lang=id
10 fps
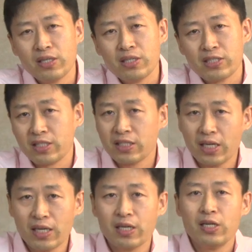
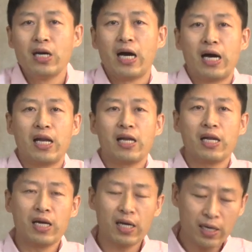Sehingga
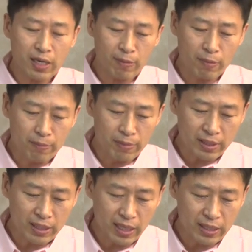Allah
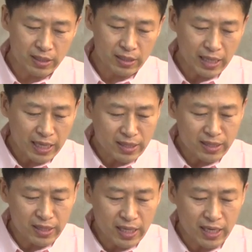memberikan
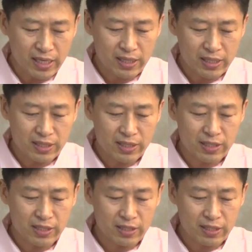tanda
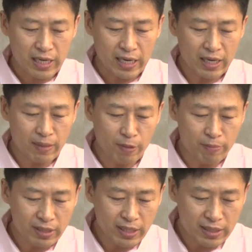Allah
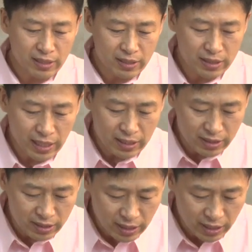memberikan
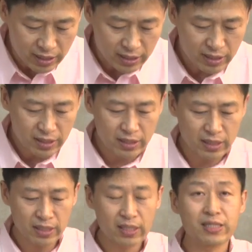tanda
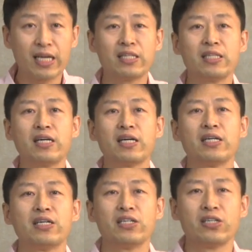ya, tanda